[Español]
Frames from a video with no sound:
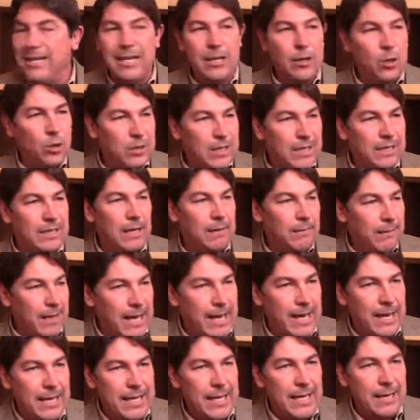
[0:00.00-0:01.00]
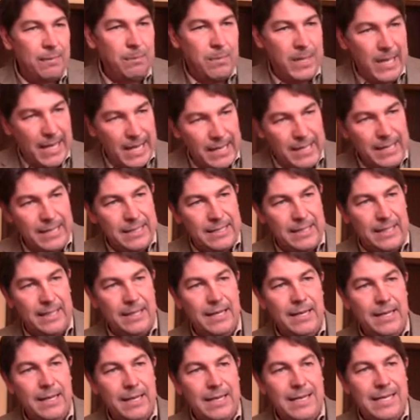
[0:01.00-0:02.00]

y no se trabajara ya en viernes y,